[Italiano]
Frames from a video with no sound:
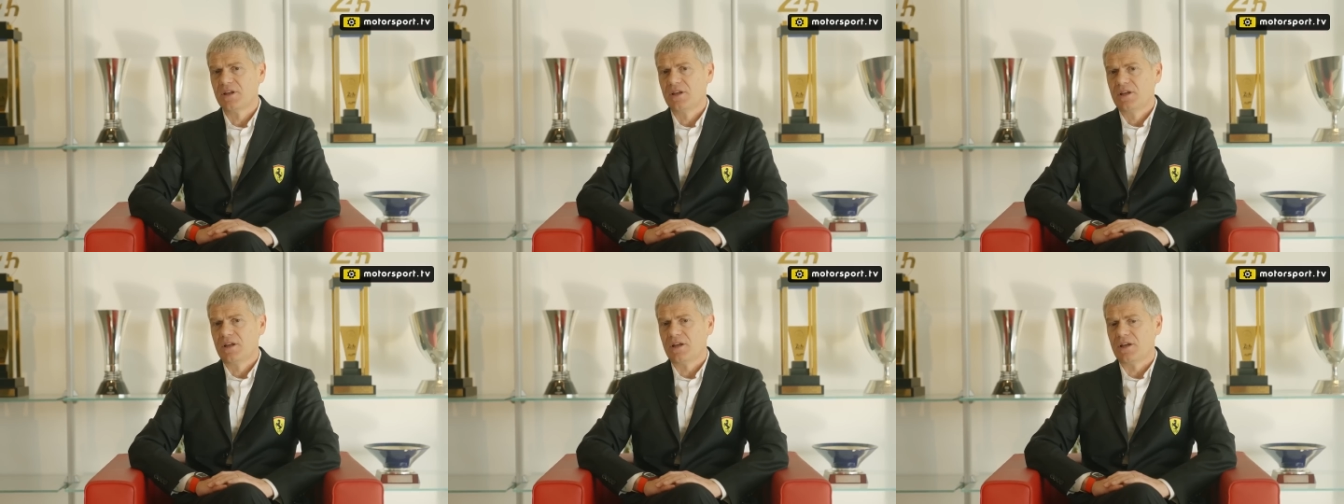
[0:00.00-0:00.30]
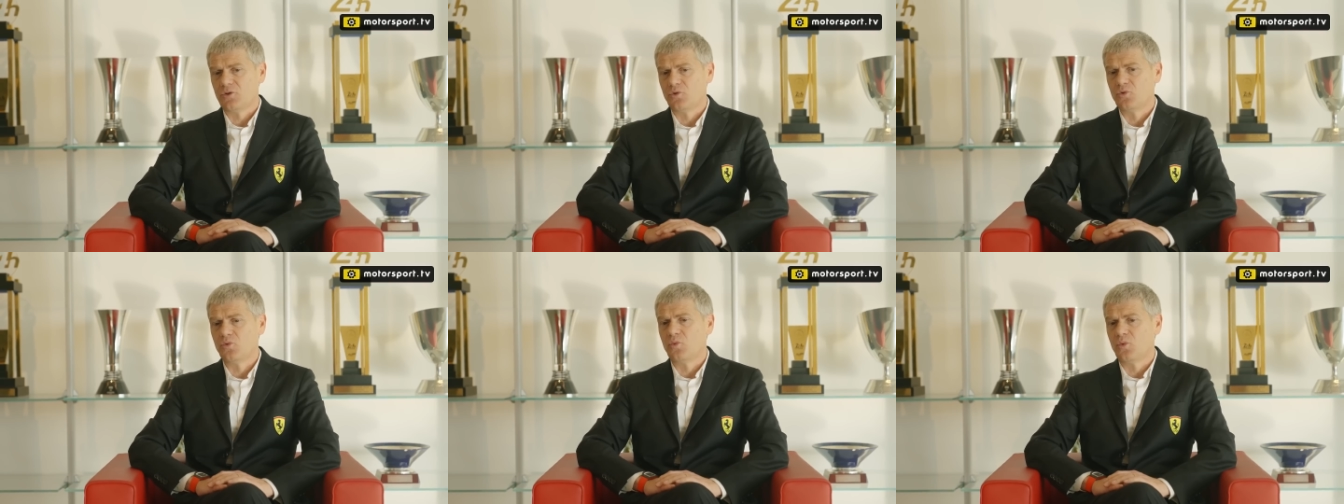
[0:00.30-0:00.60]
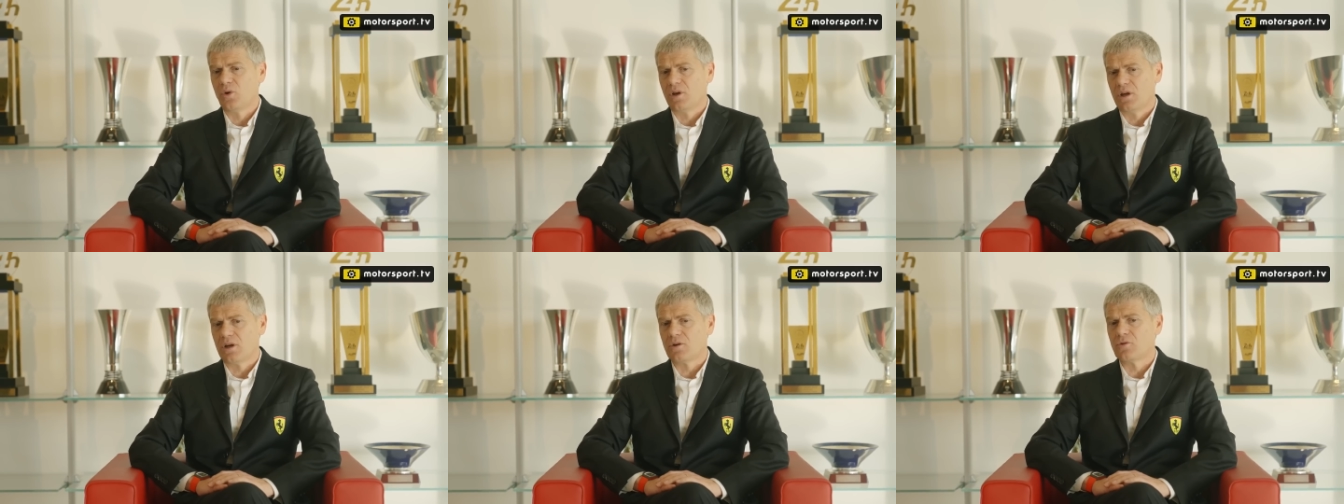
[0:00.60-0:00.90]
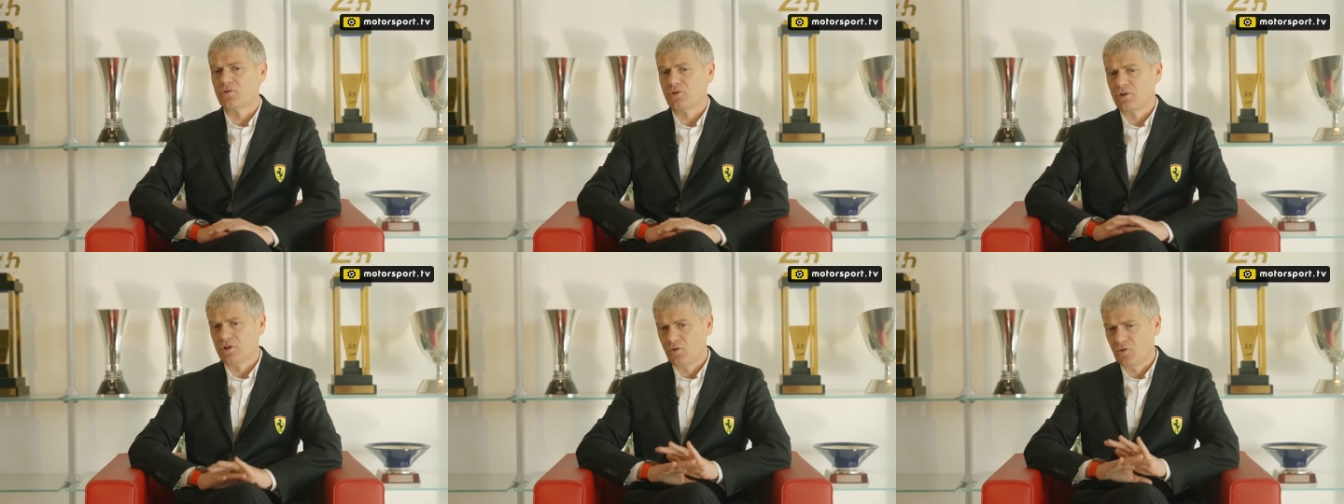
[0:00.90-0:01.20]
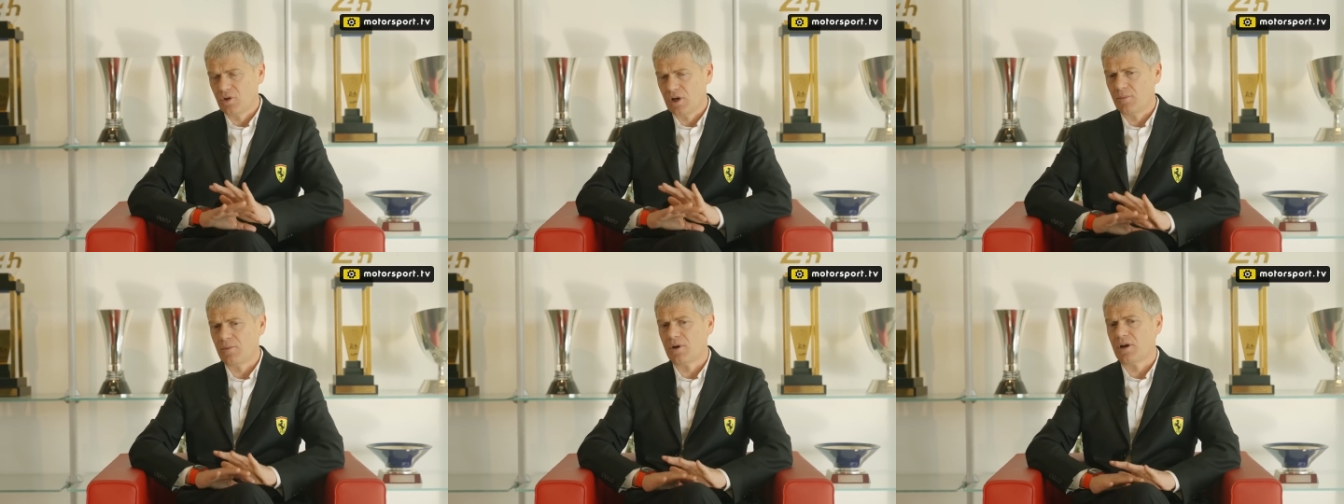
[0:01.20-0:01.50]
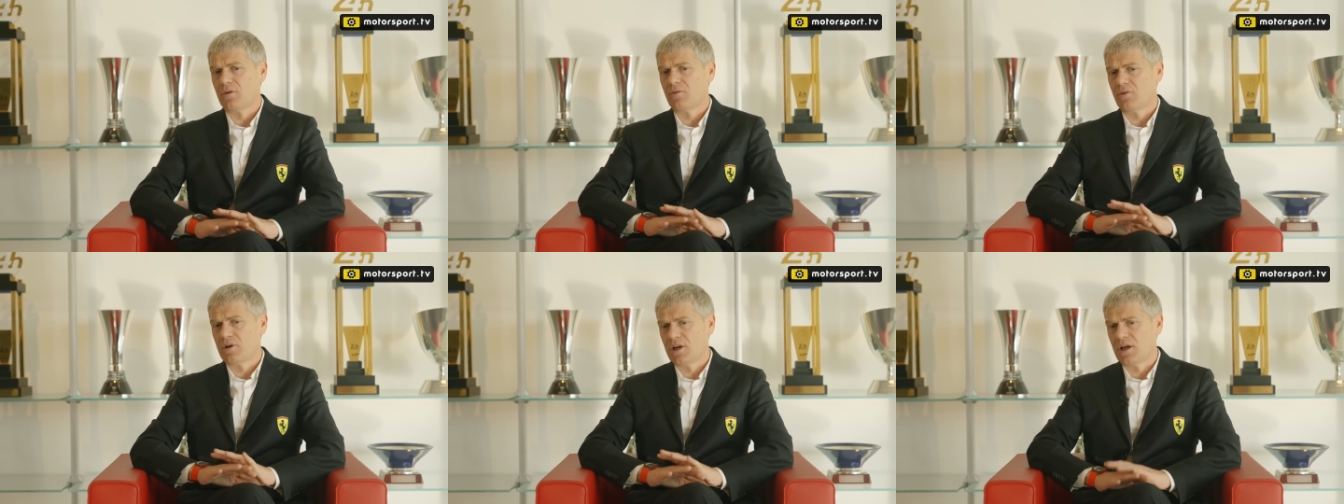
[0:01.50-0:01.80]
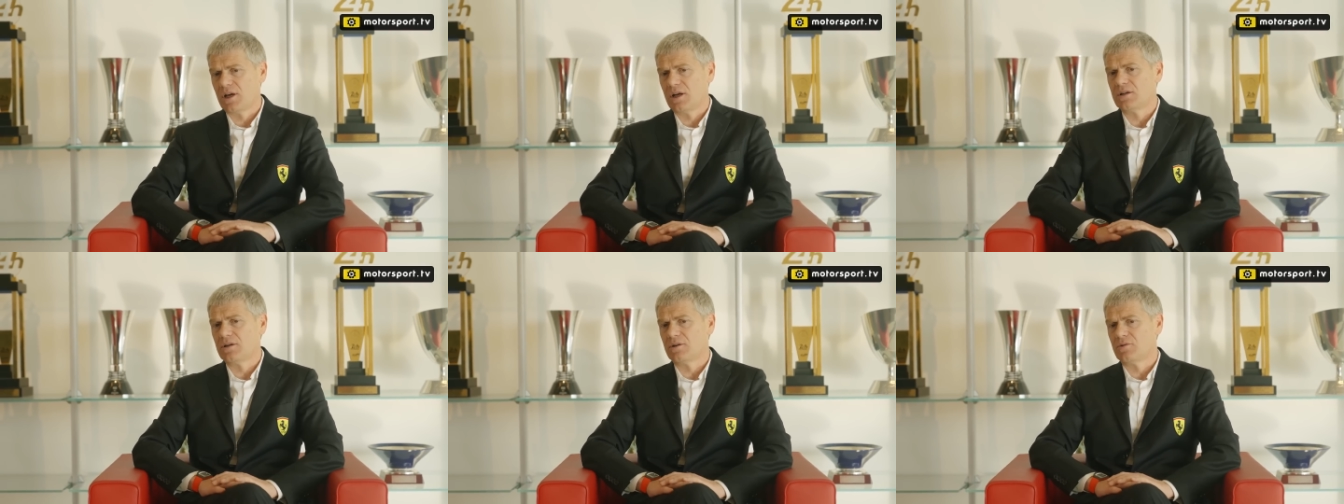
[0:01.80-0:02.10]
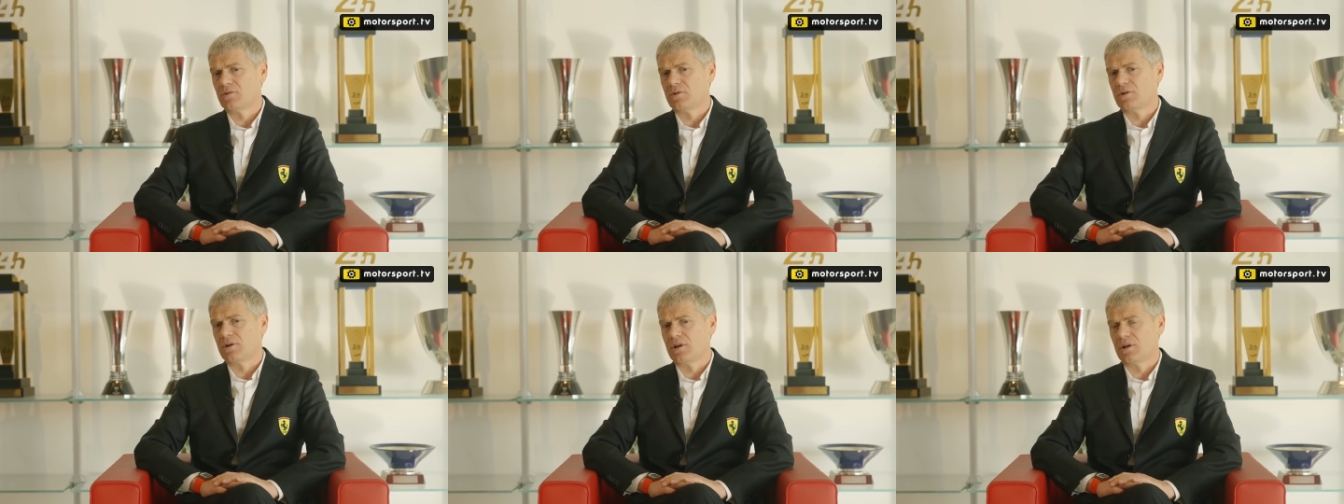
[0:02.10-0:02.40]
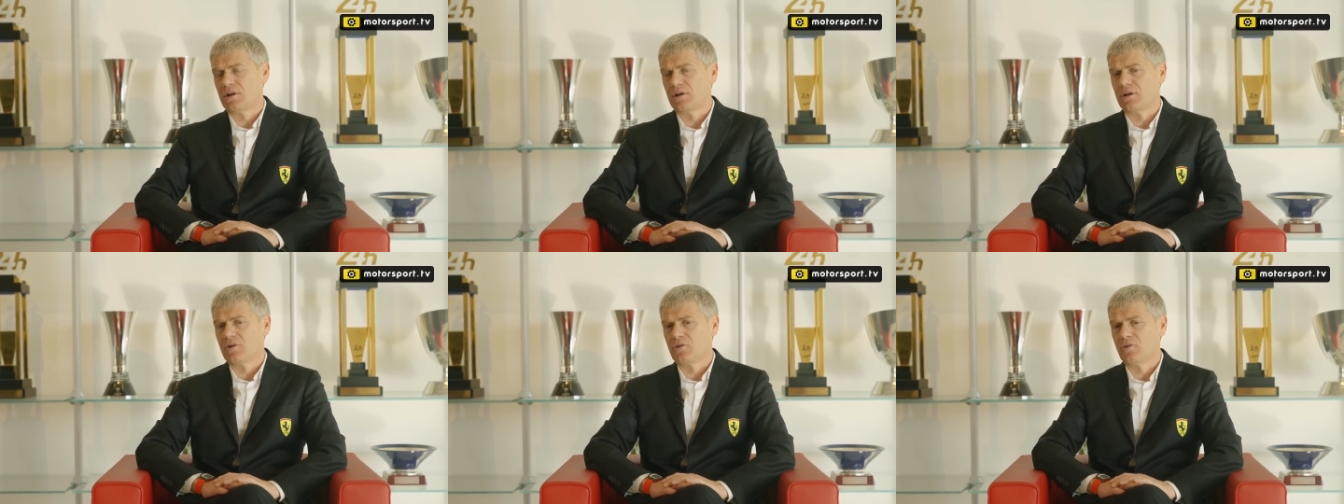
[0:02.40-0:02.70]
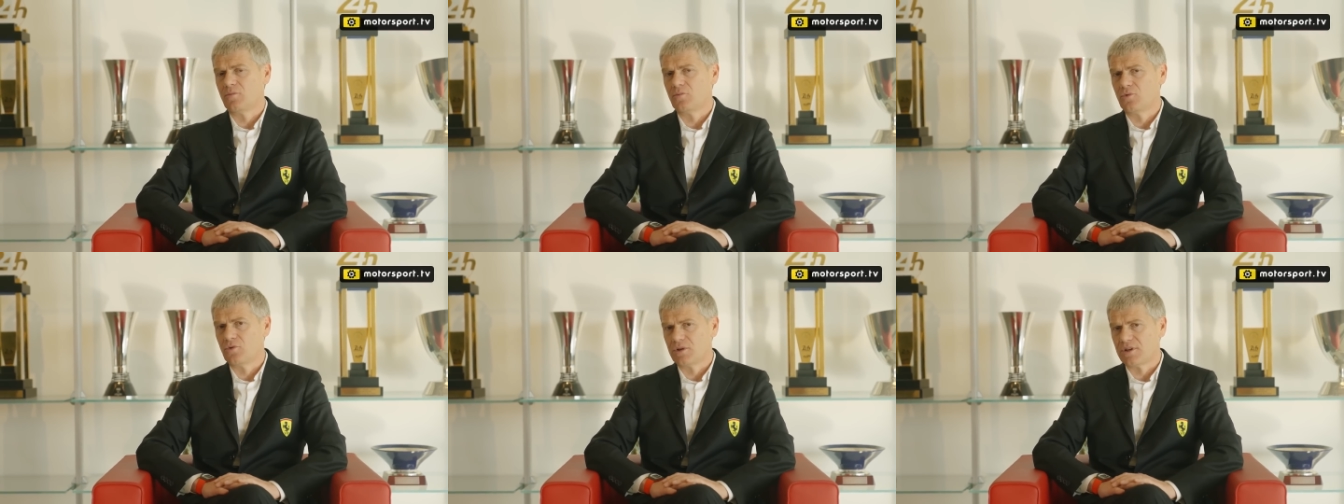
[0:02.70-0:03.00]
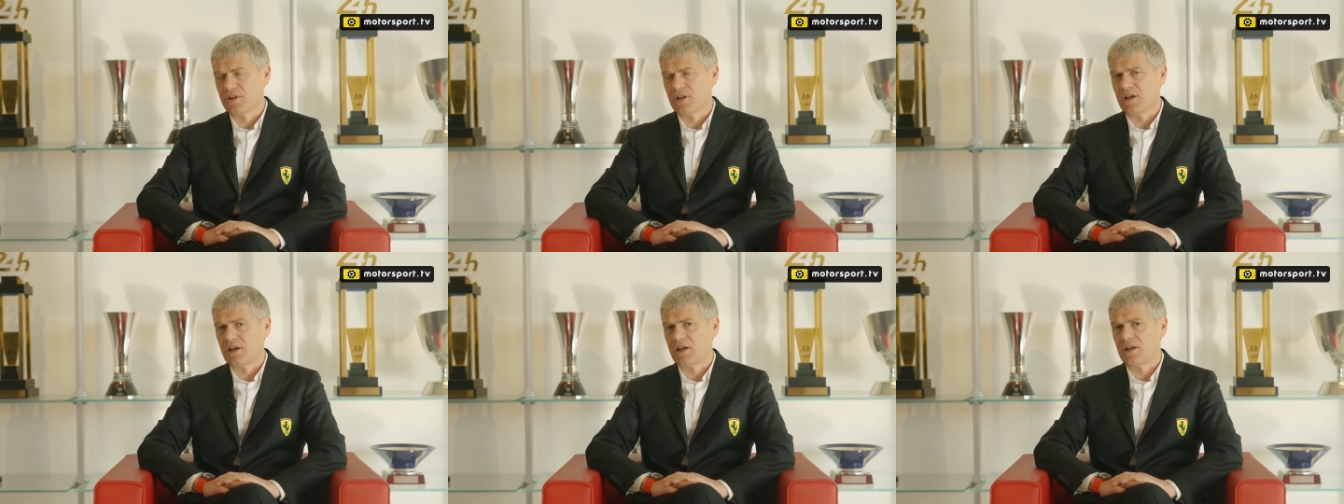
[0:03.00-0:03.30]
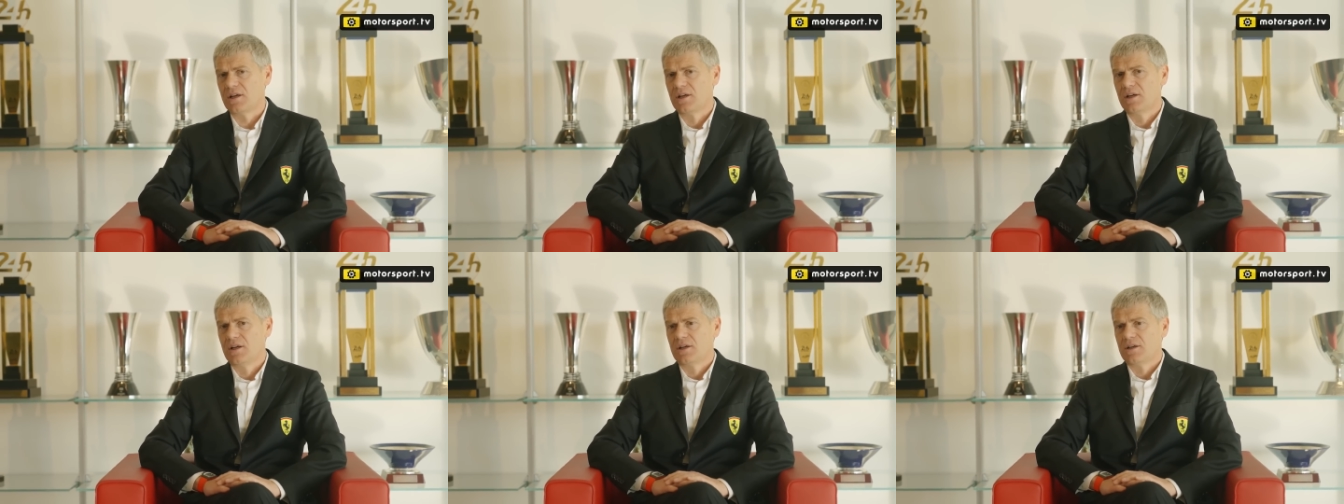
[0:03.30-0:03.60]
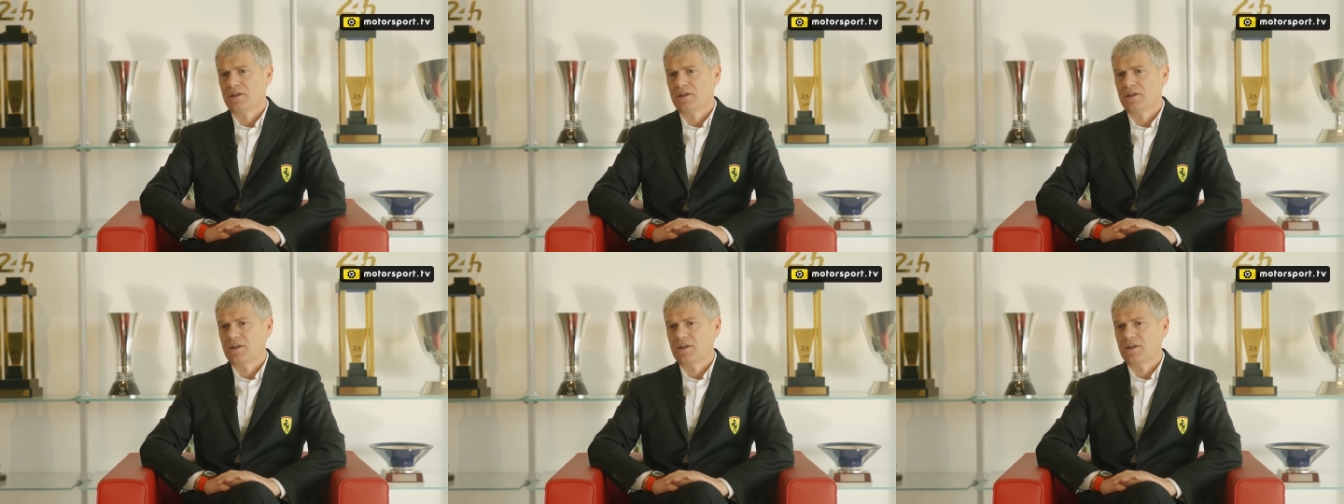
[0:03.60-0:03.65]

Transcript: e dunque continuiamo a lavorare con, eh, con molta,